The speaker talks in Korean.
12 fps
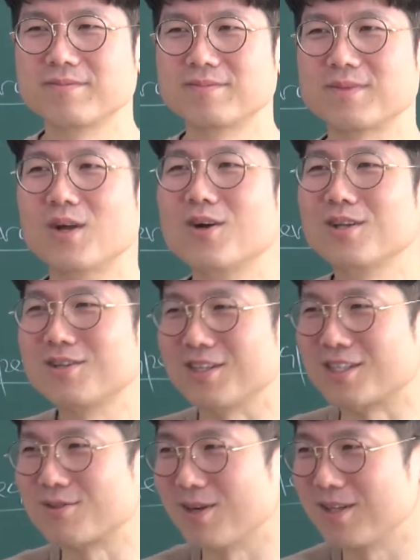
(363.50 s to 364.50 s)
너네들이
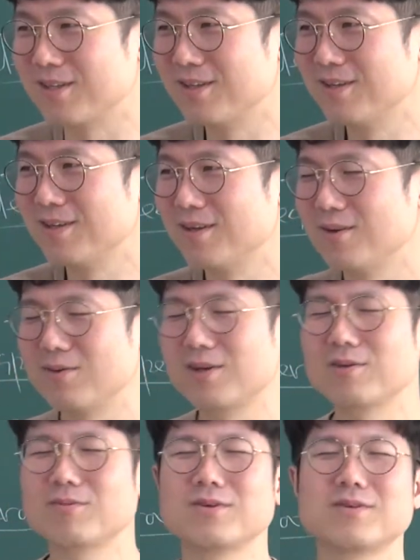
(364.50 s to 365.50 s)
있지만.
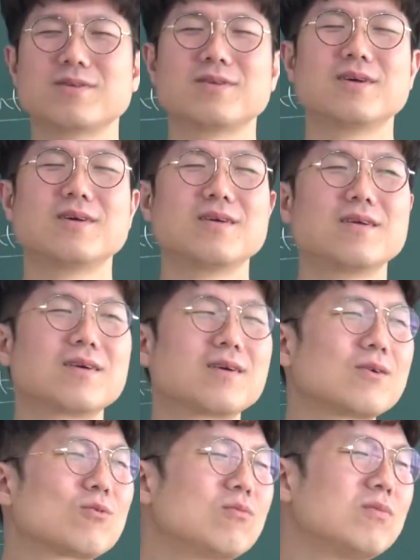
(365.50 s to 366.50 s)
왜냐면
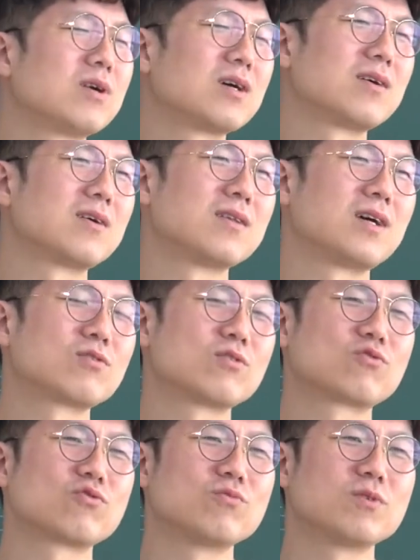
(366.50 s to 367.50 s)
그냥 공무원 하다가 나중에
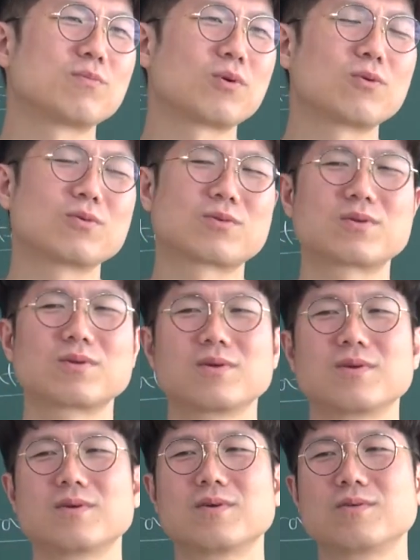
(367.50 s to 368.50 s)
죽으면 별로
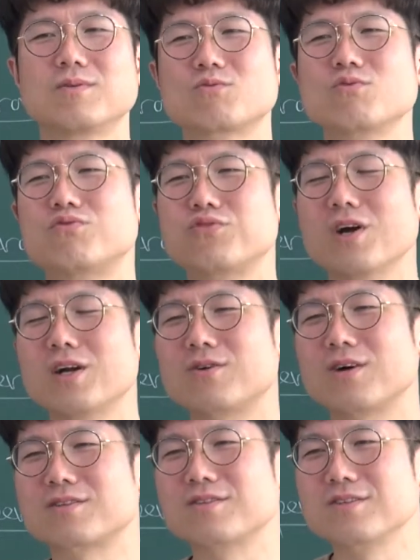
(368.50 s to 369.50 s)
좀 후회할 것
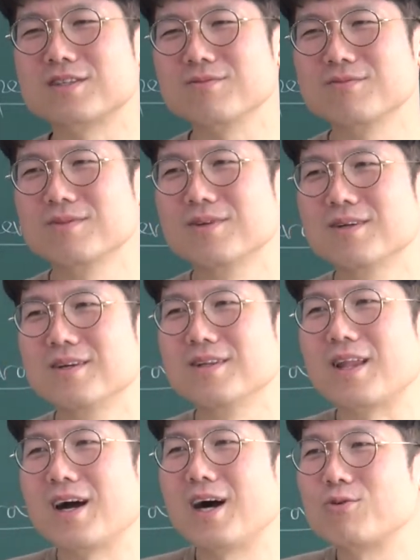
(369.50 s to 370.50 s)
같은 느낌?
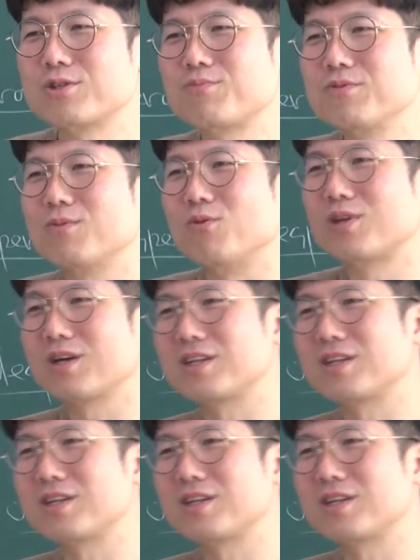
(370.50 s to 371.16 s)
내가 하고 싶은 걸 못했기